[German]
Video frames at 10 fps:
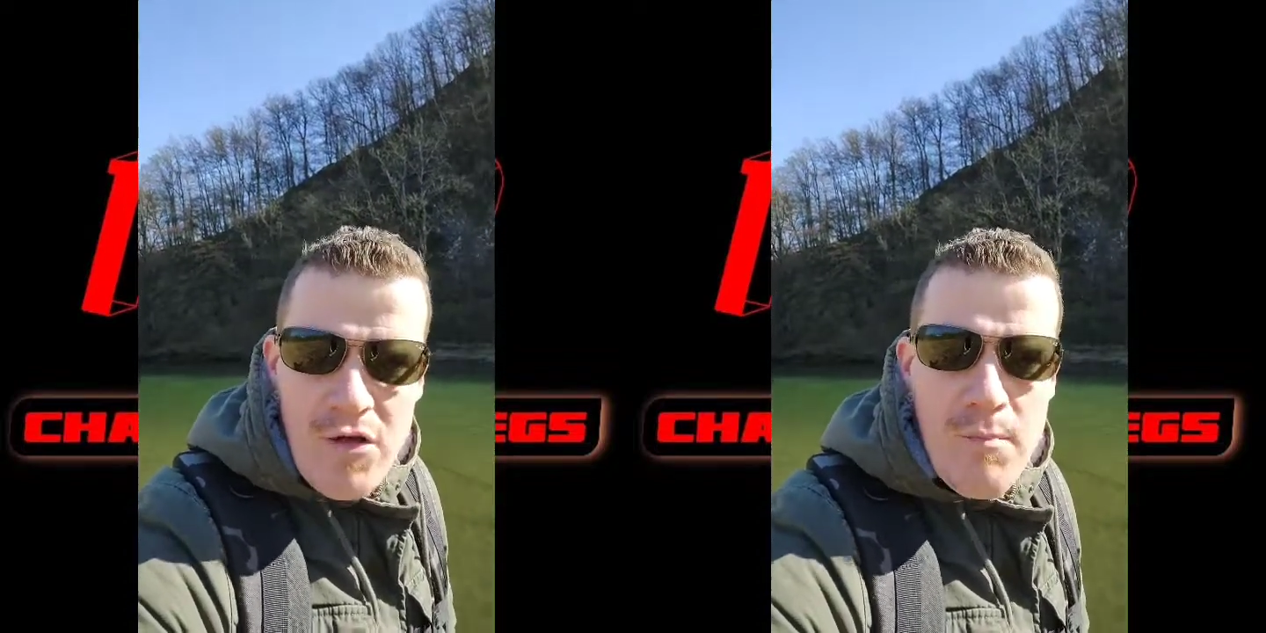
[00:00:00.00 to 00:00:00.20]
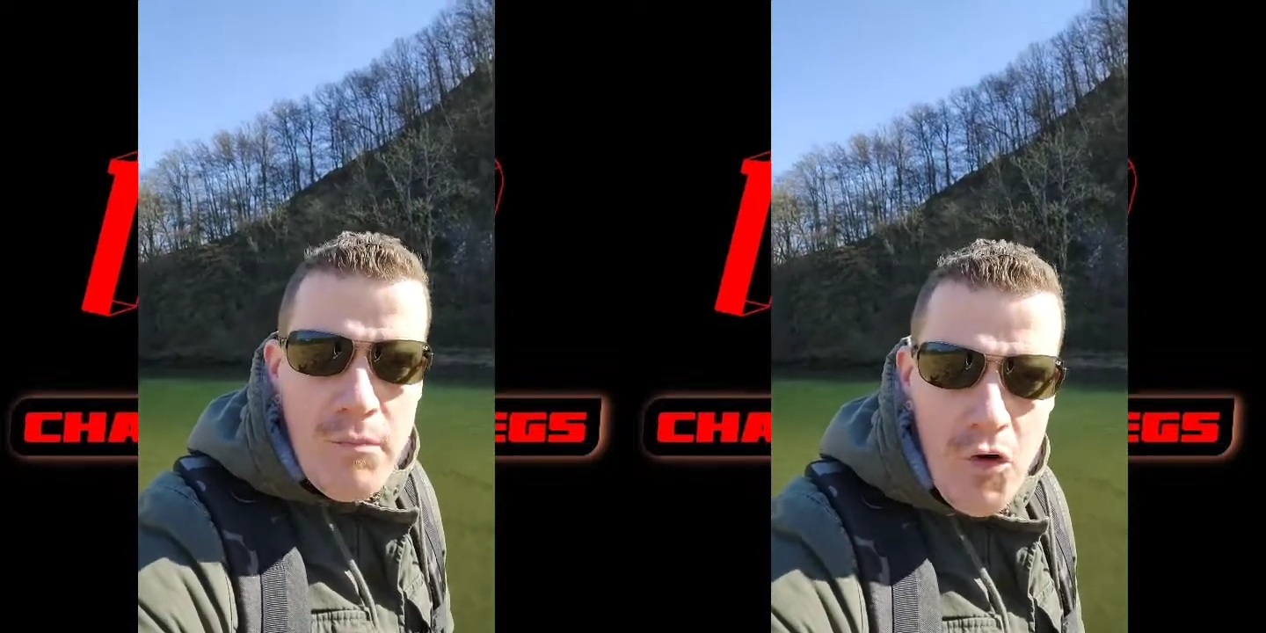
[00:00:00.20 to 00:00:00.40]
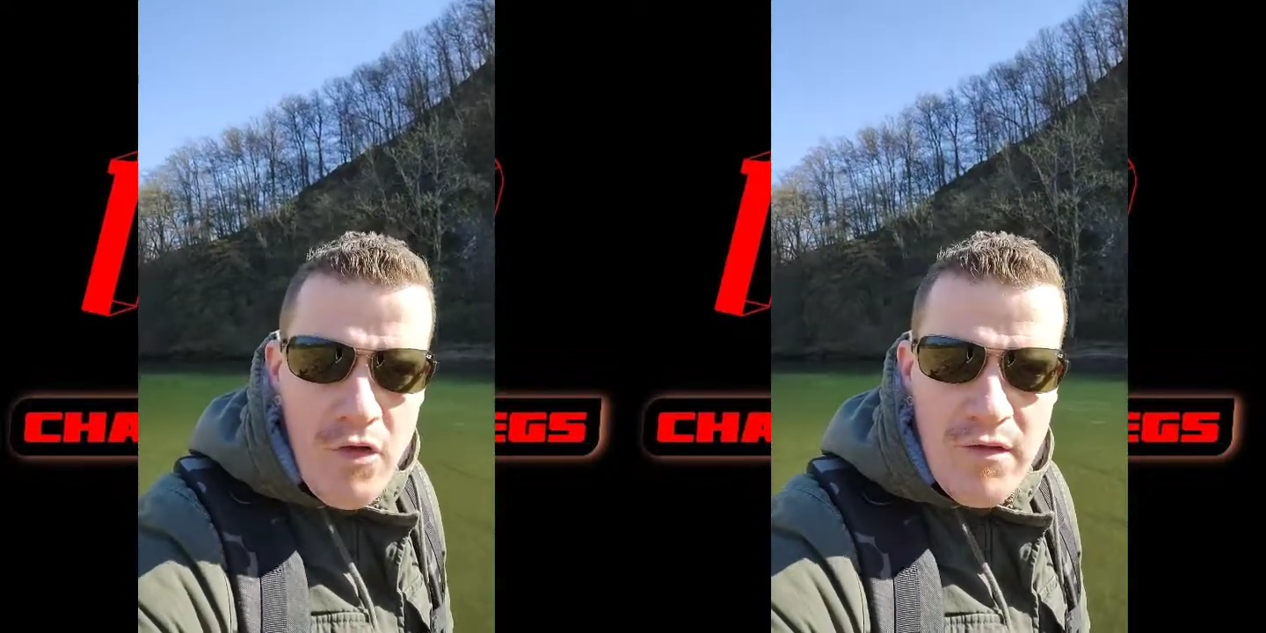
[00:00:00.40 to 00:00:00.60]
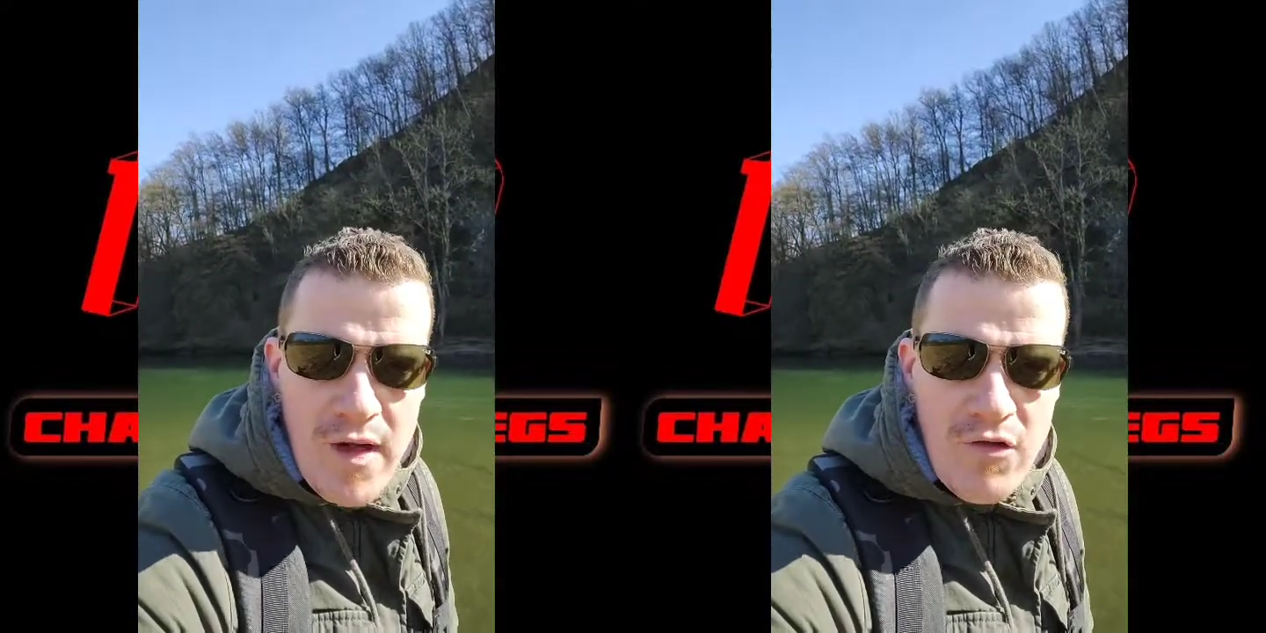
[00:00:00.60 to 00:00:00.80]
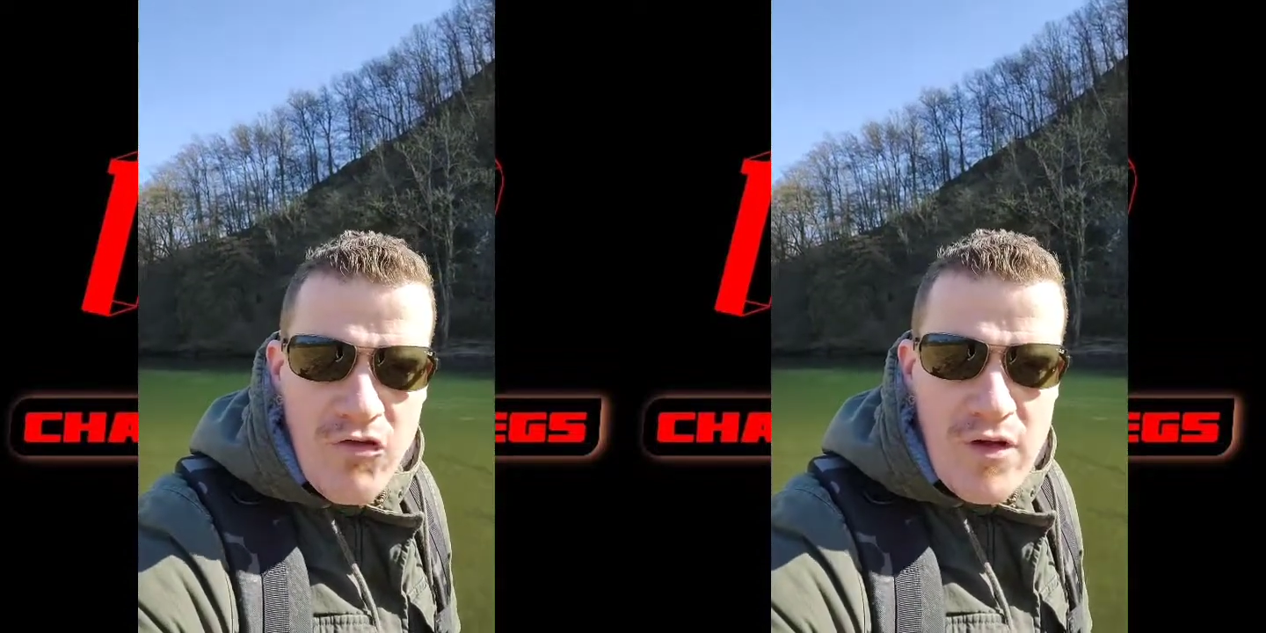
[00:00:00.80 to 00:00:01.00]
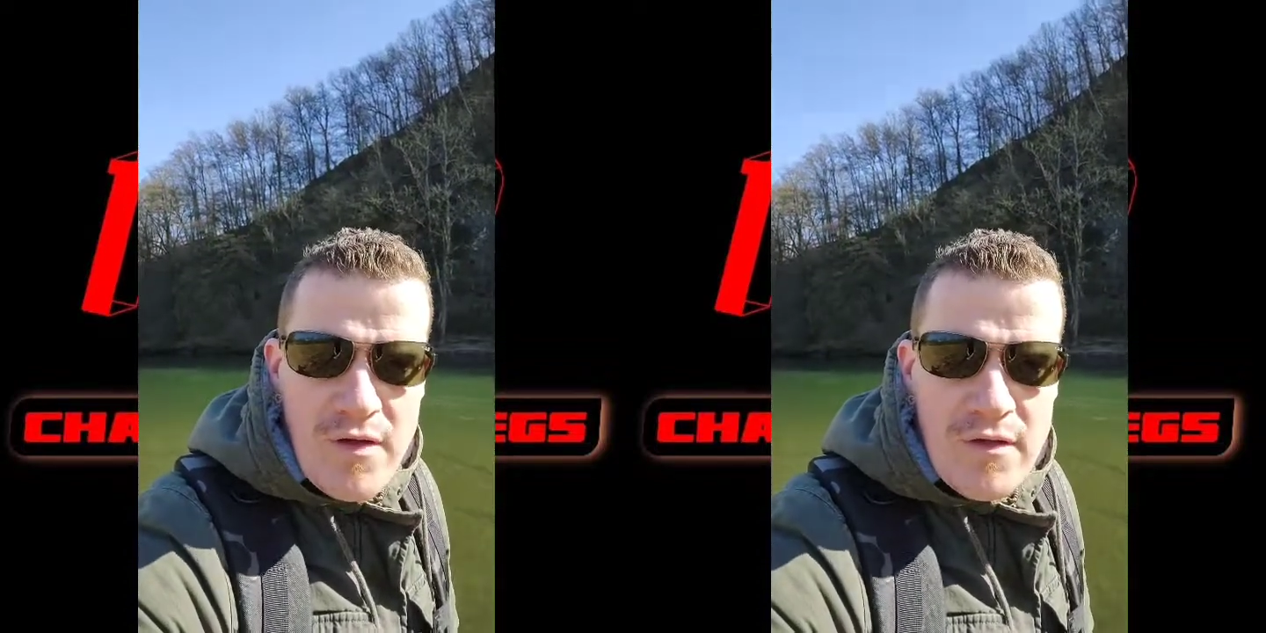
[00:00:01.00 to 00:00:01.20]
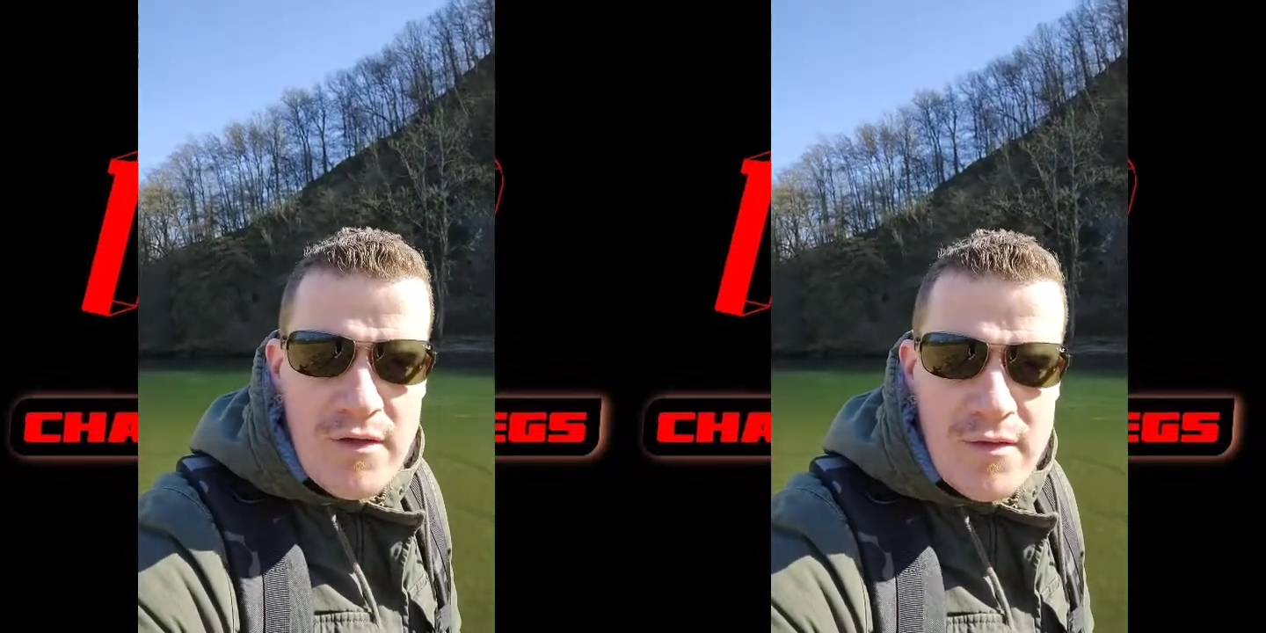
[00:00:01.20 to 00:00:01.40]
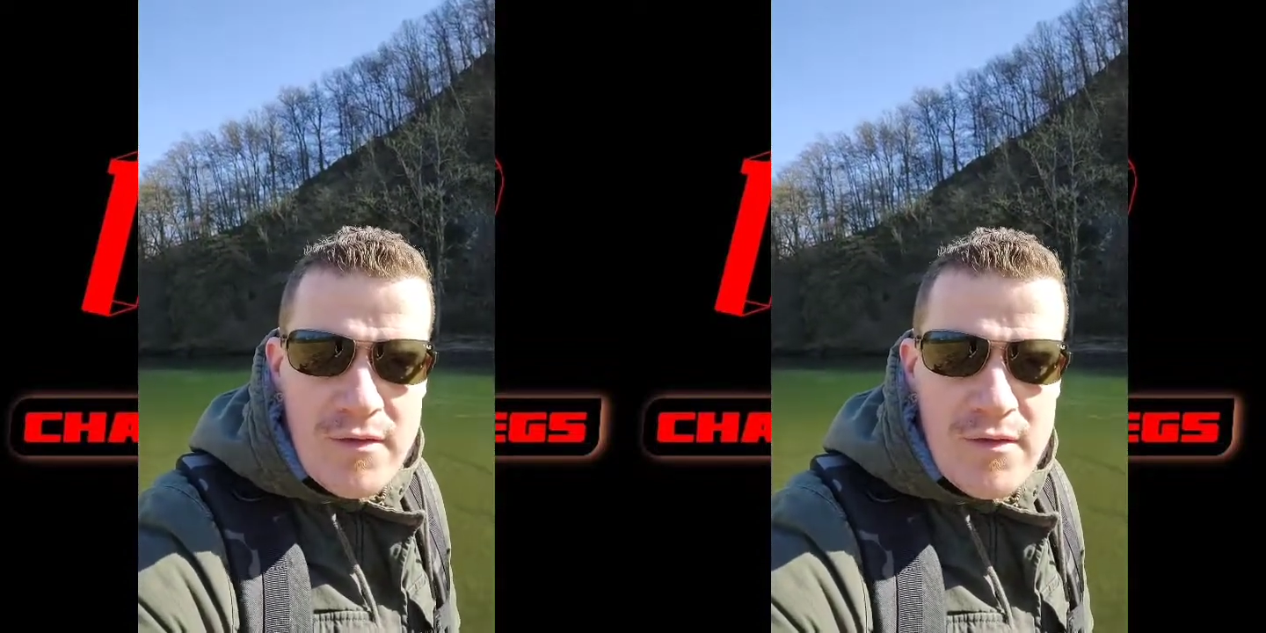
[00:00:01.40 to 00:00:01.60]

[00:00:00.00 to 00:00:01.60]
als böse dargestellt,